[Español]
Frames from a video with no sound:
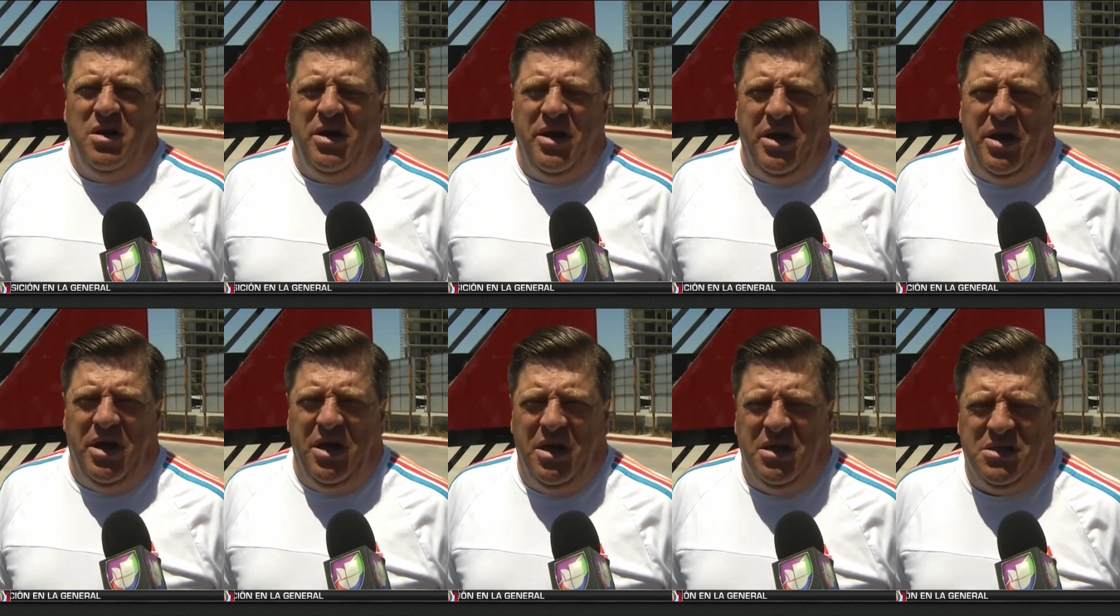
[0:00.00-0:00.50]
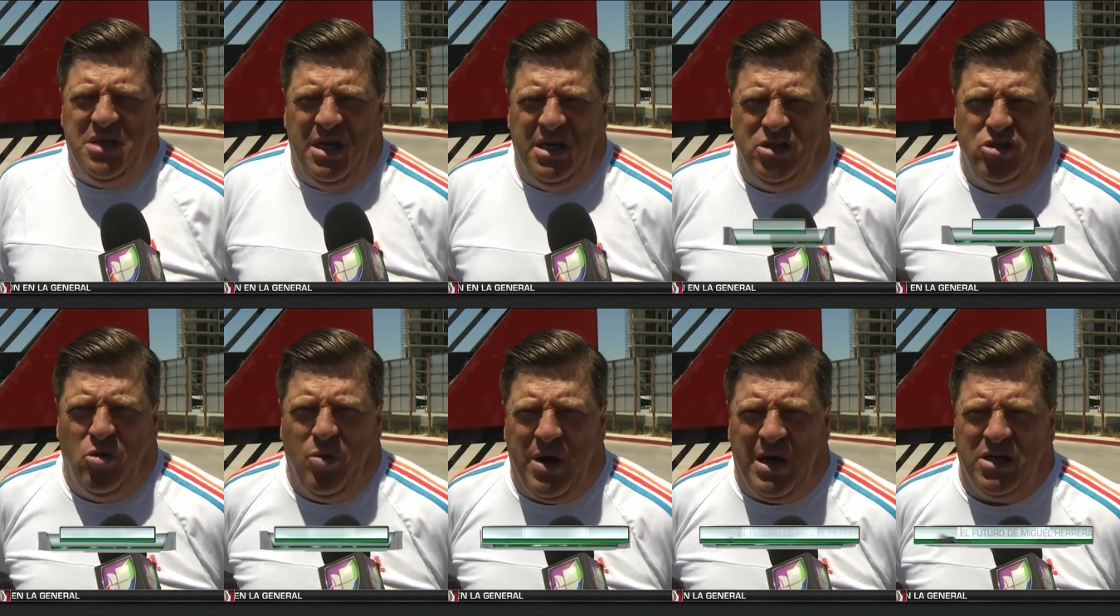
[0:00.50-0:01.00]
eh, se
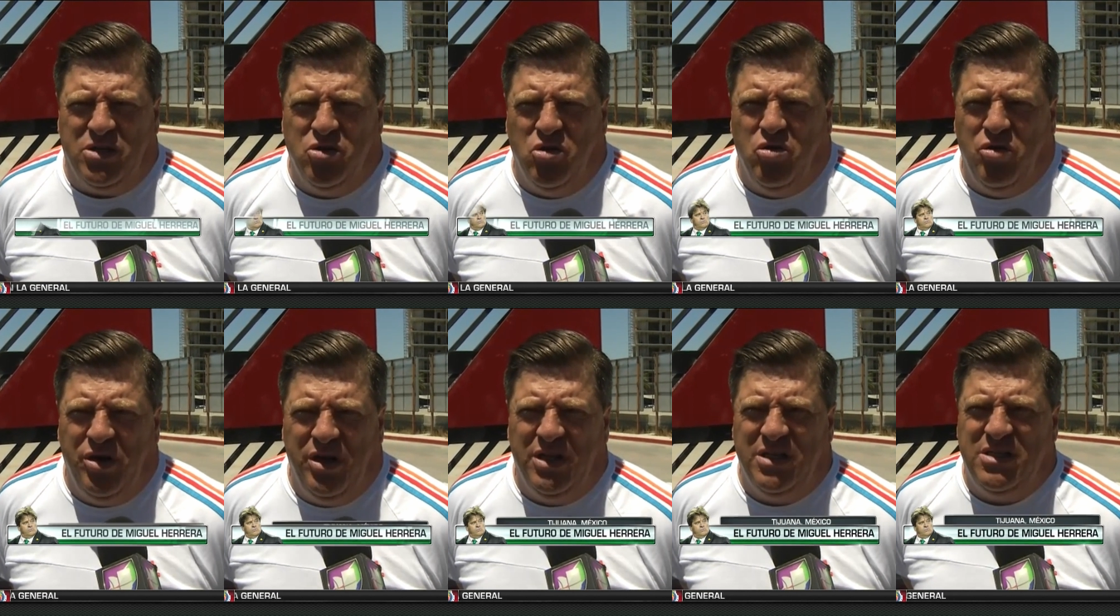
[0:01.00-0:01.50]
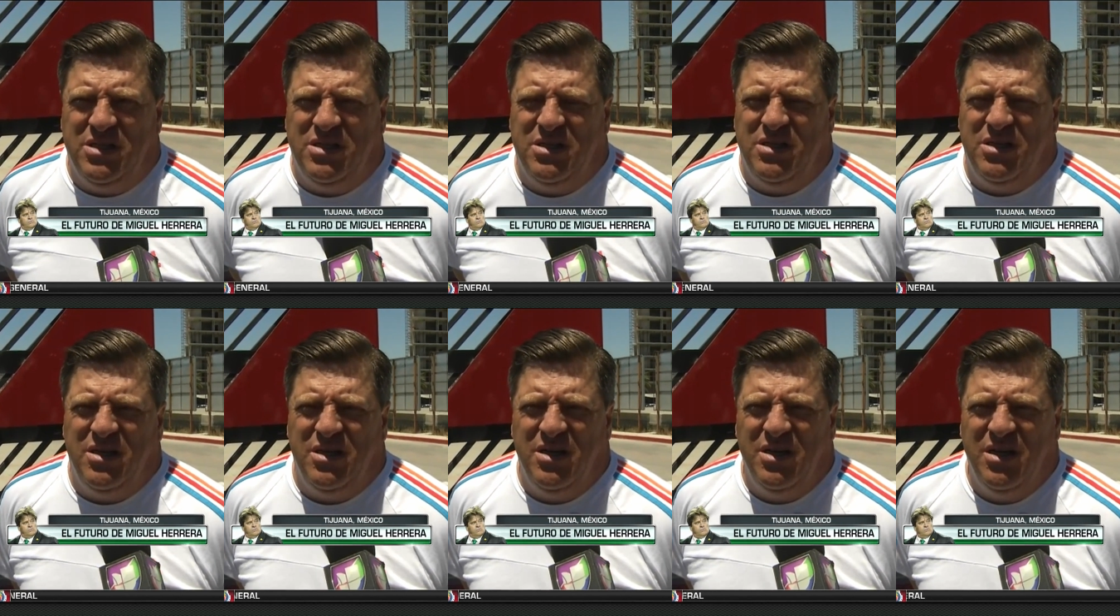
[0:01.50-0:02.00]
les dio
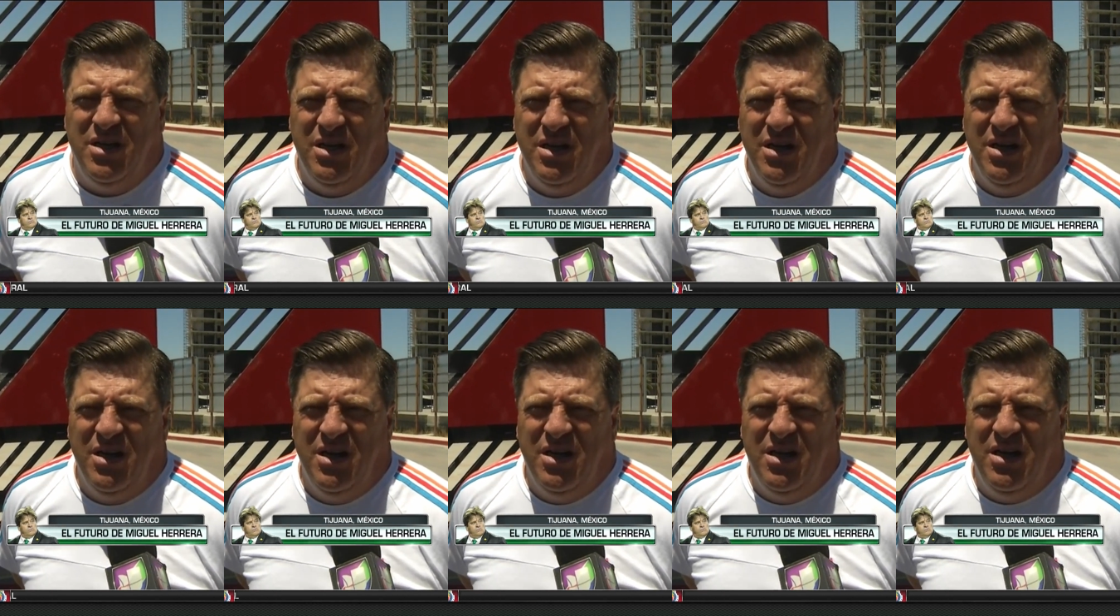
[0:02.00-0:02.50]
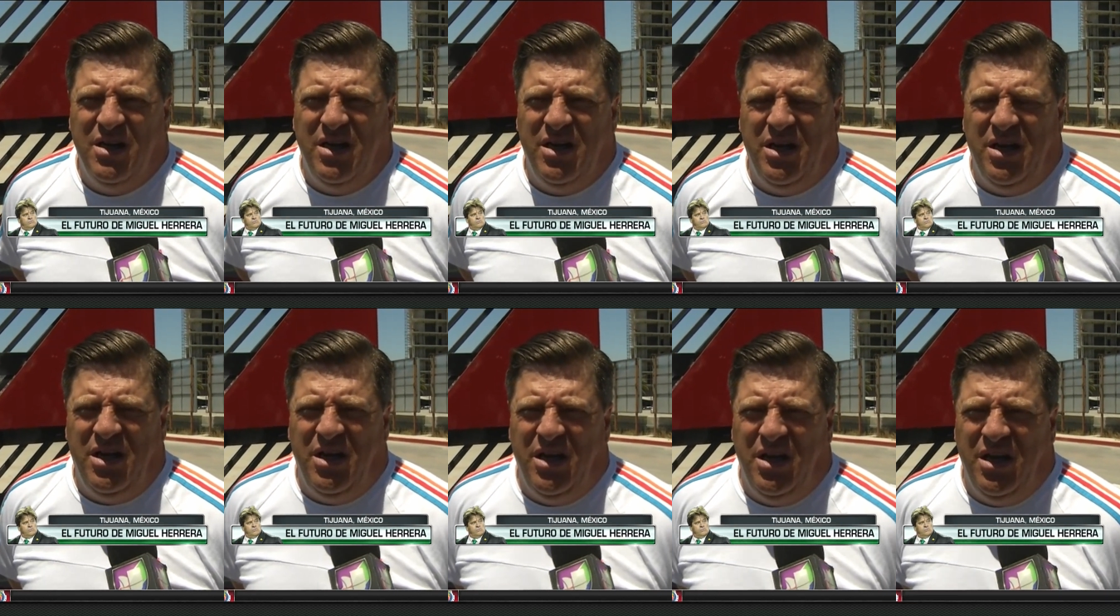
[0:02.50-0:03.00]
vacaciones.
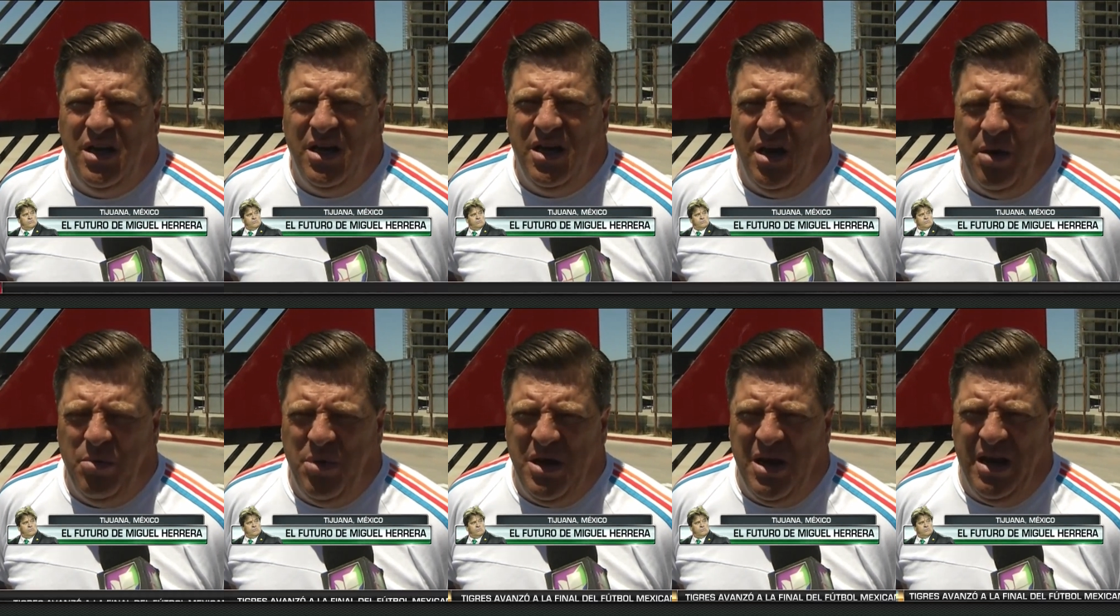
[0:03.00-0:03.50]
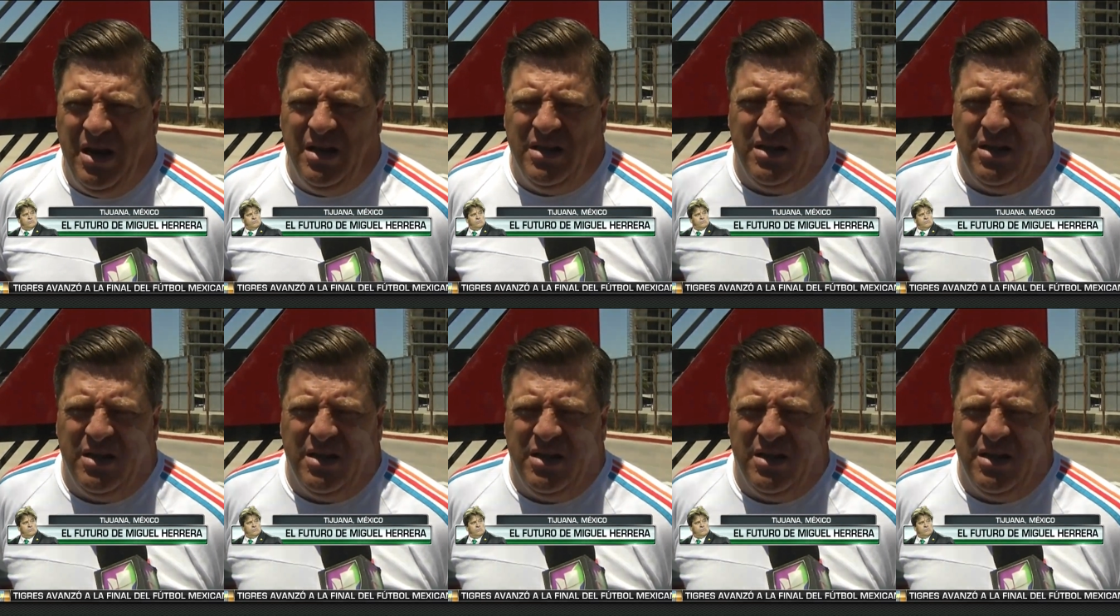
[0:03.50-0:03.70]
Eh, a mí ya en el